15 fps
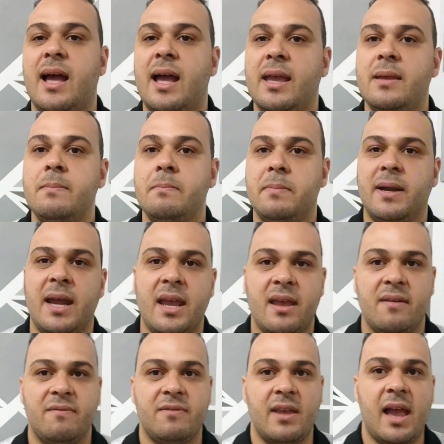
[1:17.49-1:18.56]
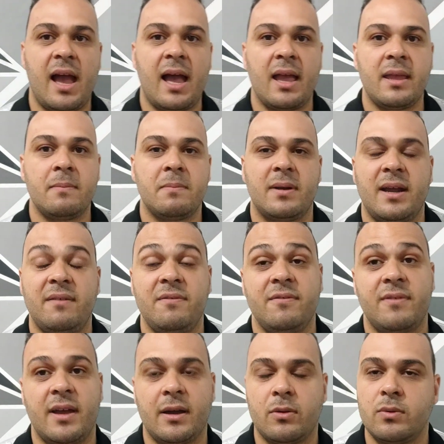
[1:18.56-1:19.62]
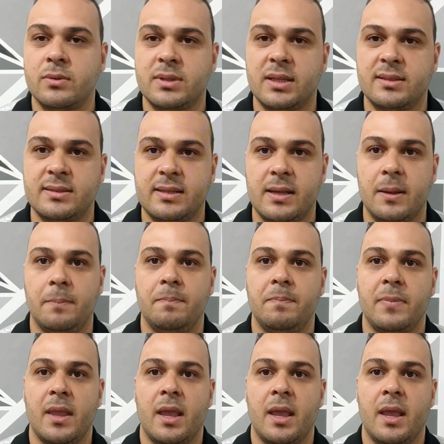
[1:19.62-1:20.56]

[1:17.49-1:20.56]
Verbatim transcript: Ah, em breve, ah, em breve vai acontecer.